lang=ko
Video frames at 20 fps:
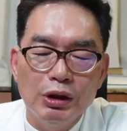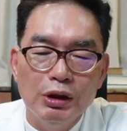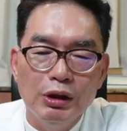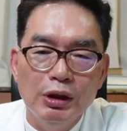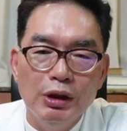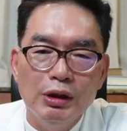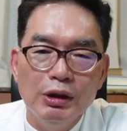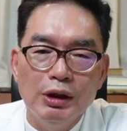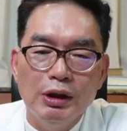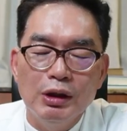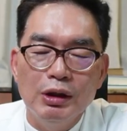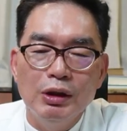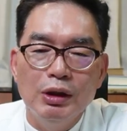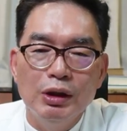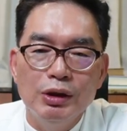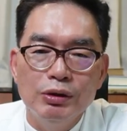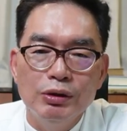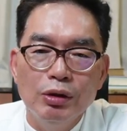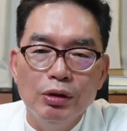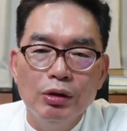내려가게
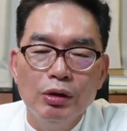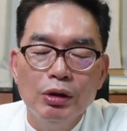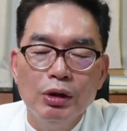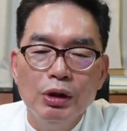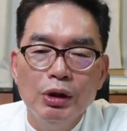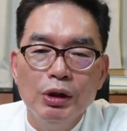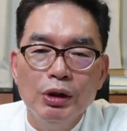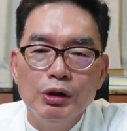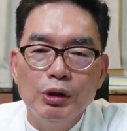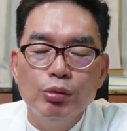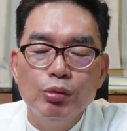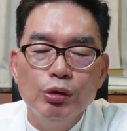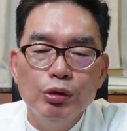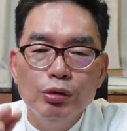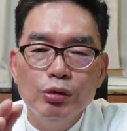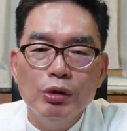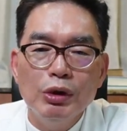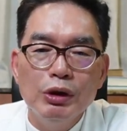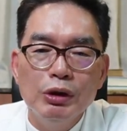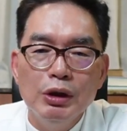되죠.
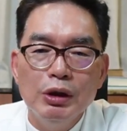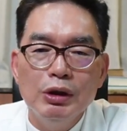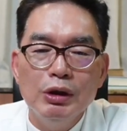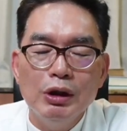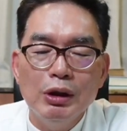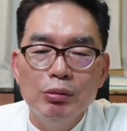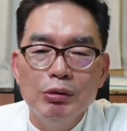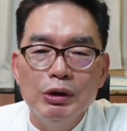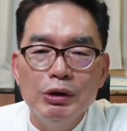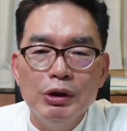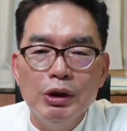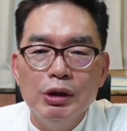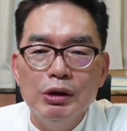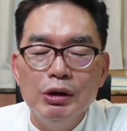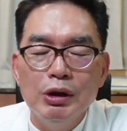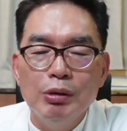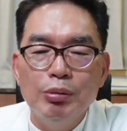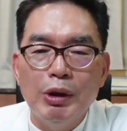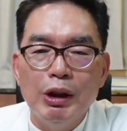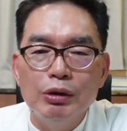신분도가 내려가면
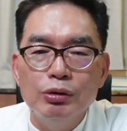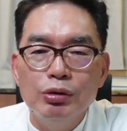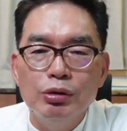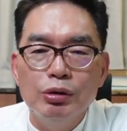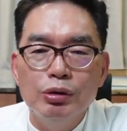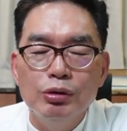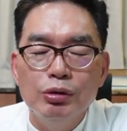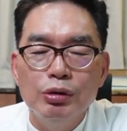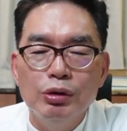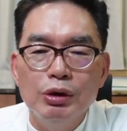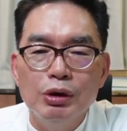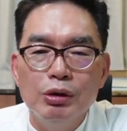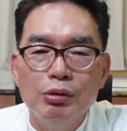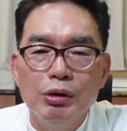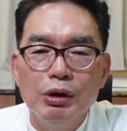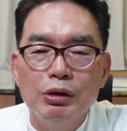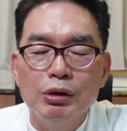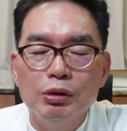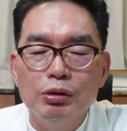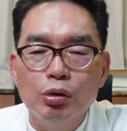체열의 방출을 줄이기
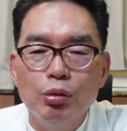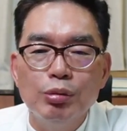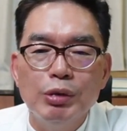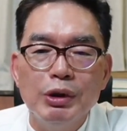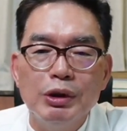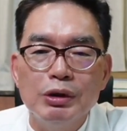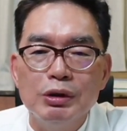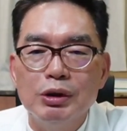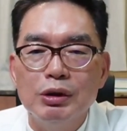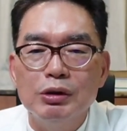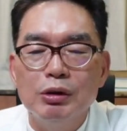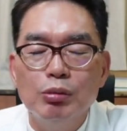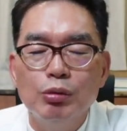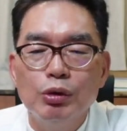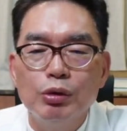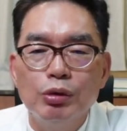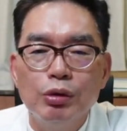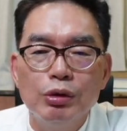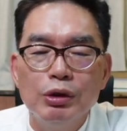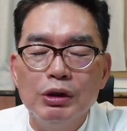위해서 손발 끝에서
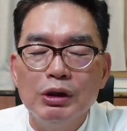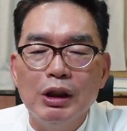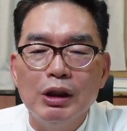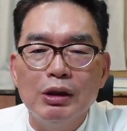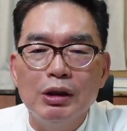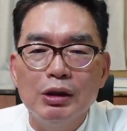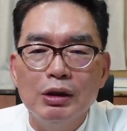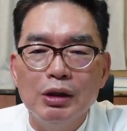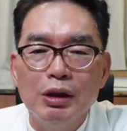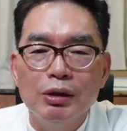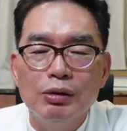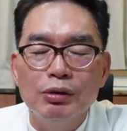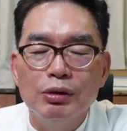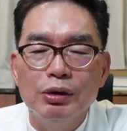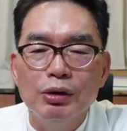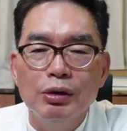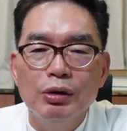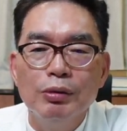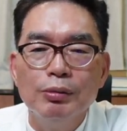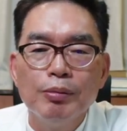무공을 닦게
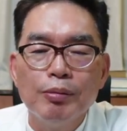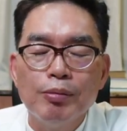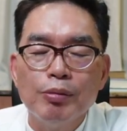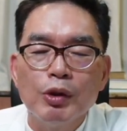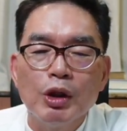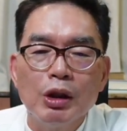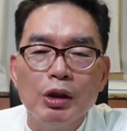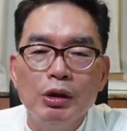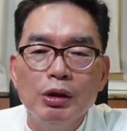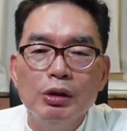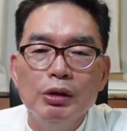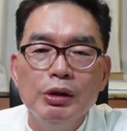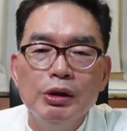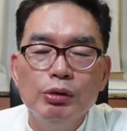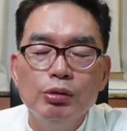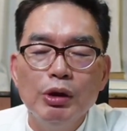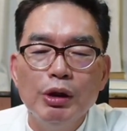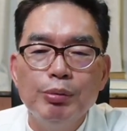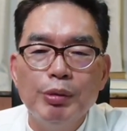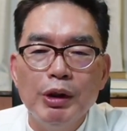되고요. 그
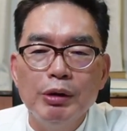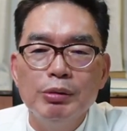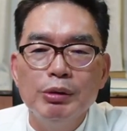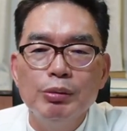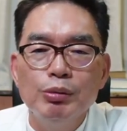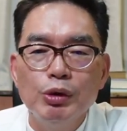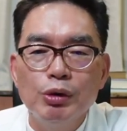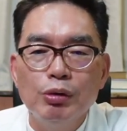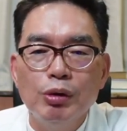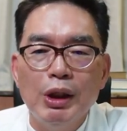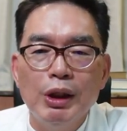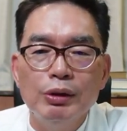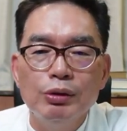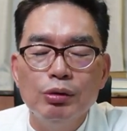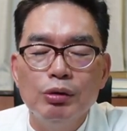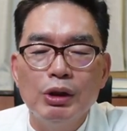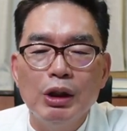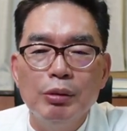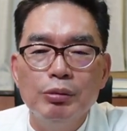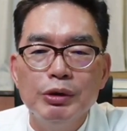이후에 밥을 먹고
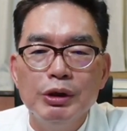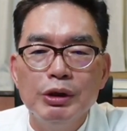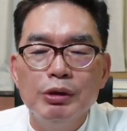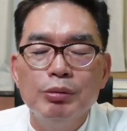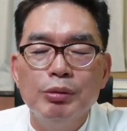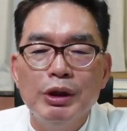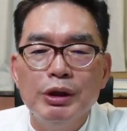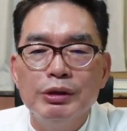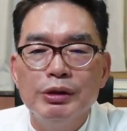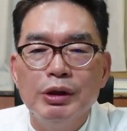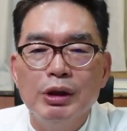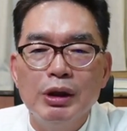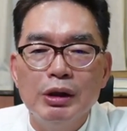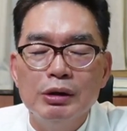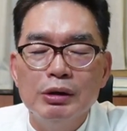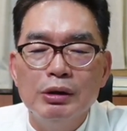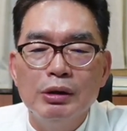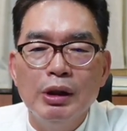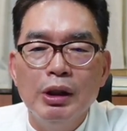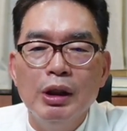활동을 하면 열은
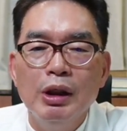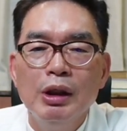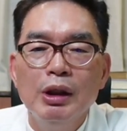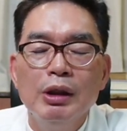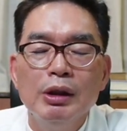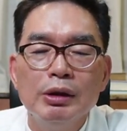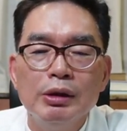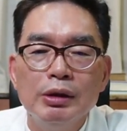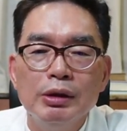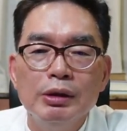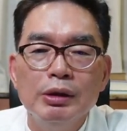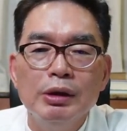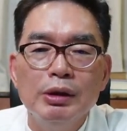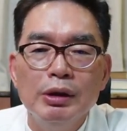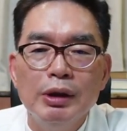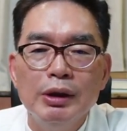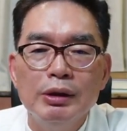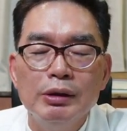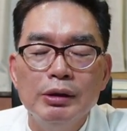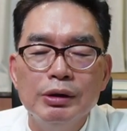발생하는데 그 열
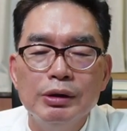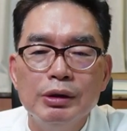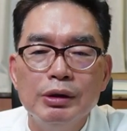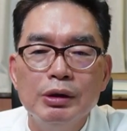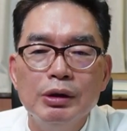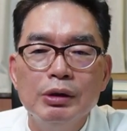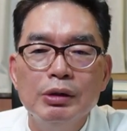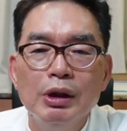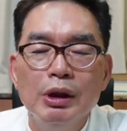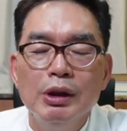에너지는